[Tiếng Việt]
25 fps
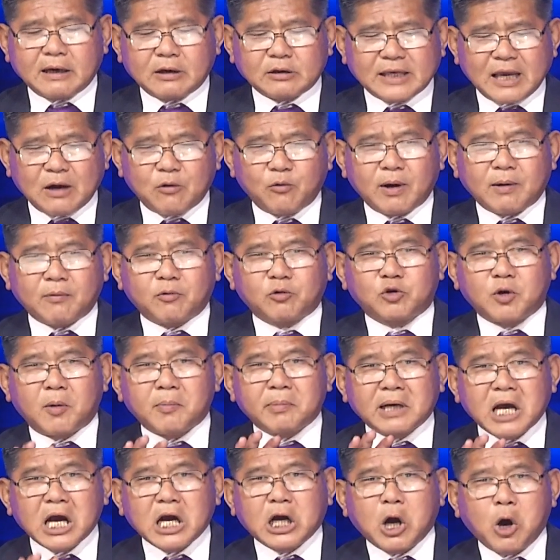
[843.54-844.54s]
trang web của
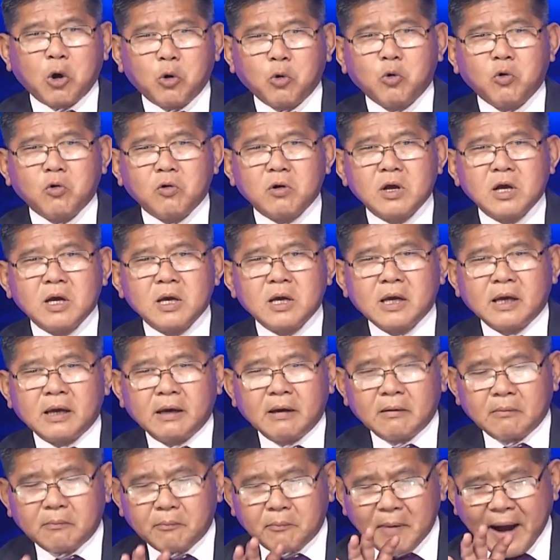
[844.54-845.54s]
nhóm cực hữu
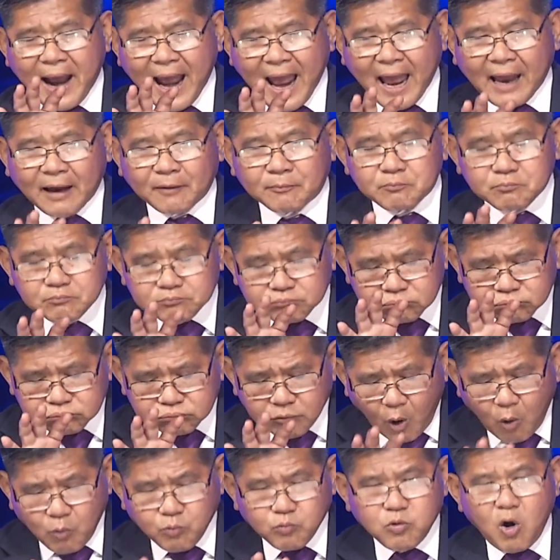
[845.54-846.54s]
mà
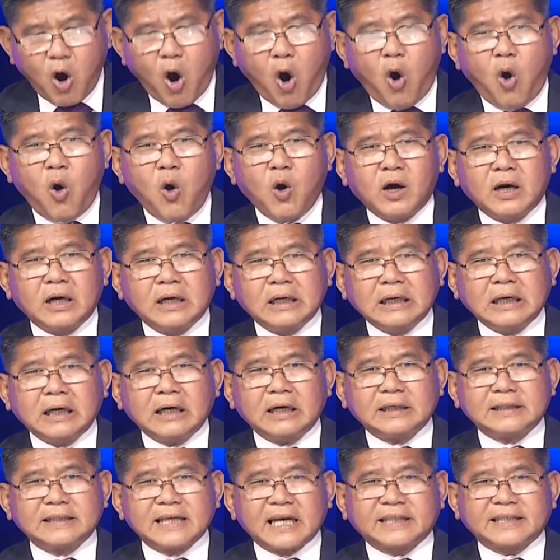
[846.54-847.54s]
ủng hộ
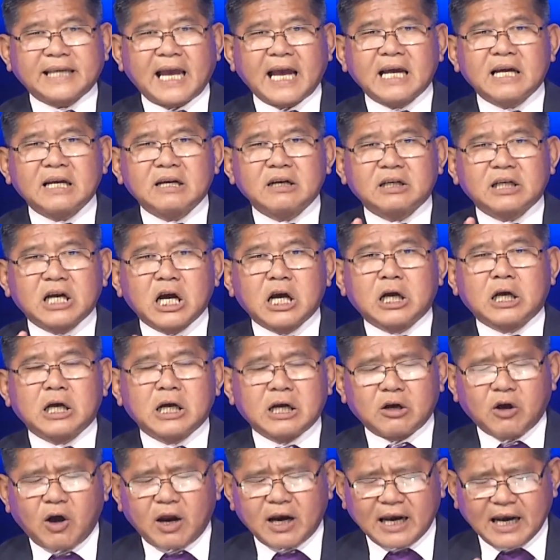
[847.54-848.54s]
người da trắng,
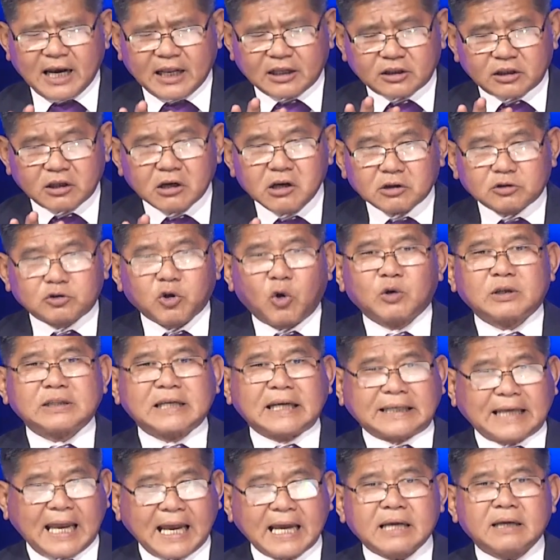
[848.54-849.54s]
gọi là thước tôn
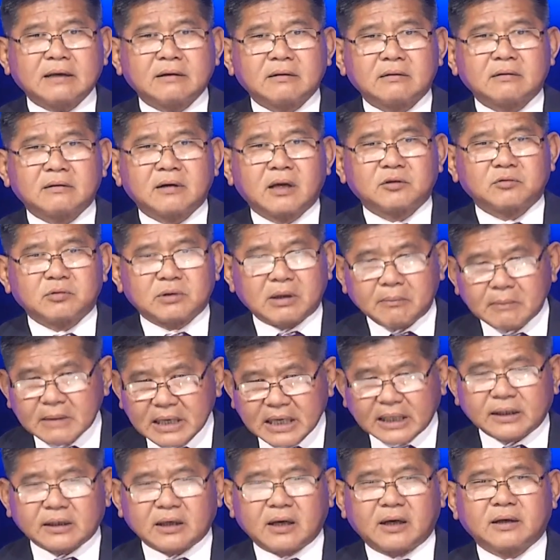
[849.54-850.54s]
da trắng. Chúng ta
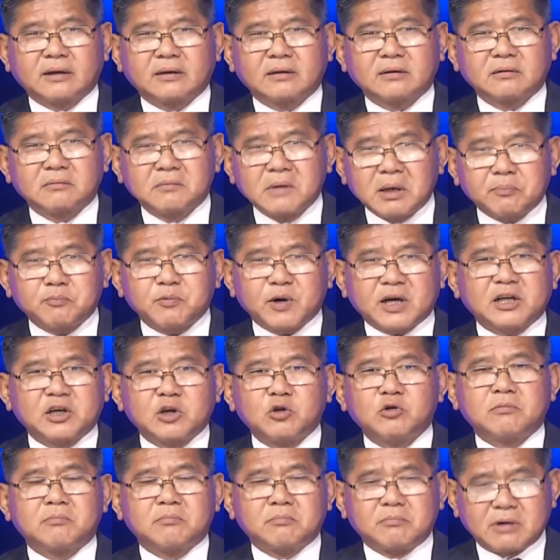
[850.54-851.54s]
biết rồi, biết
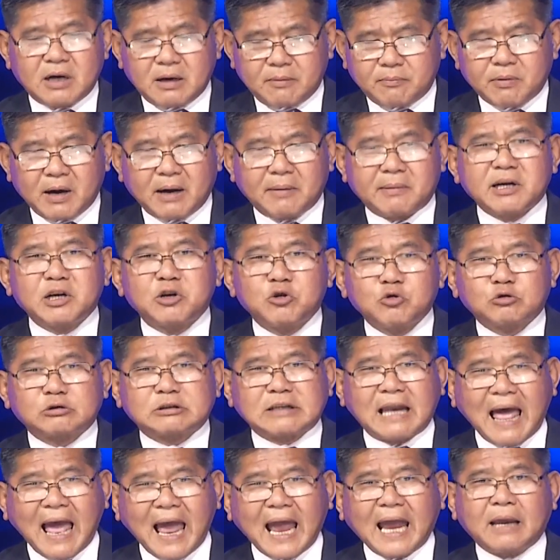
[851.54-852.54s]
Breitbart News
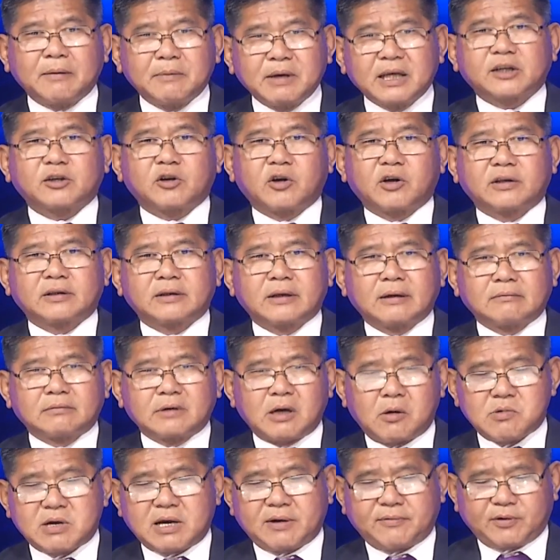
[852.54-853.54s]
là ai biết rồi, không?
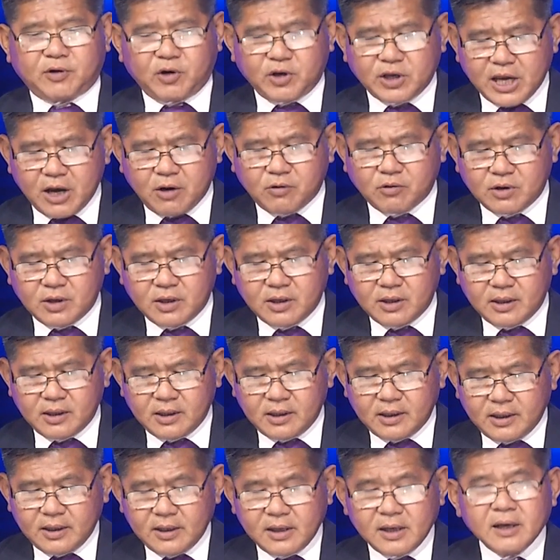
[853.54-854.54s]
Không cần phải nói nhiều.
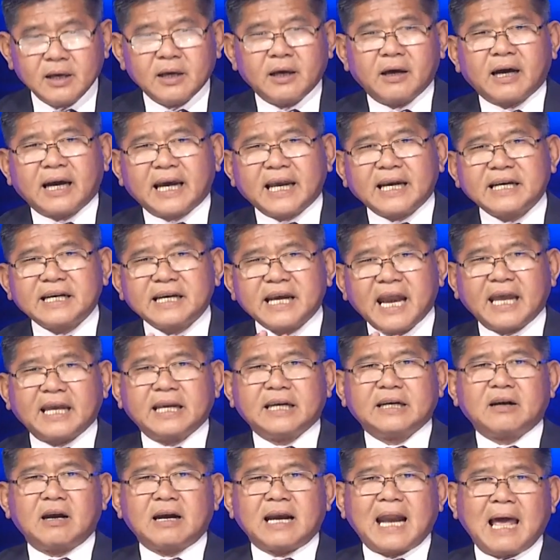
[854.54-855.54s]
Cái
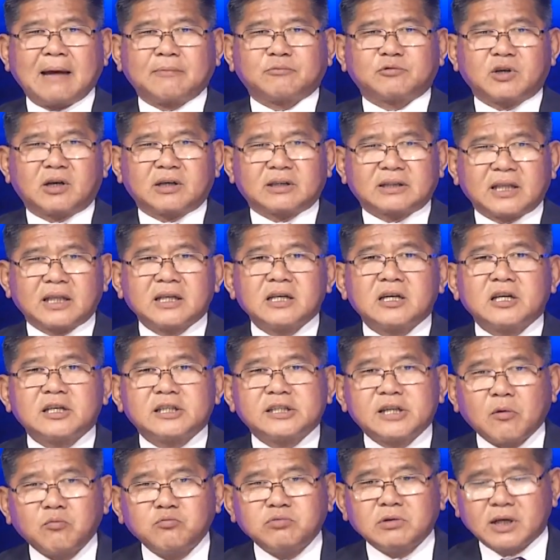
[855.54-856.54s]
này nó làm cho người ta thấy nó
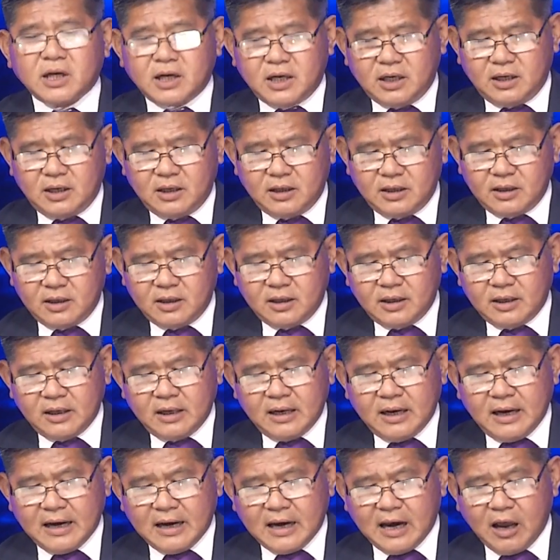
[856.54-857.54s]
giống như
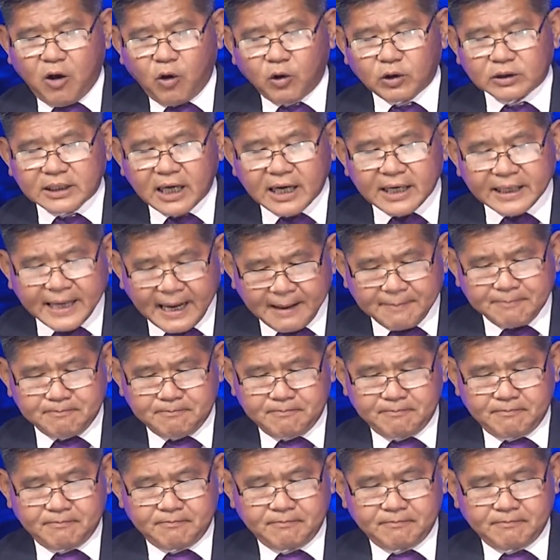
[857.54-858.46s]
là hồi tháng 5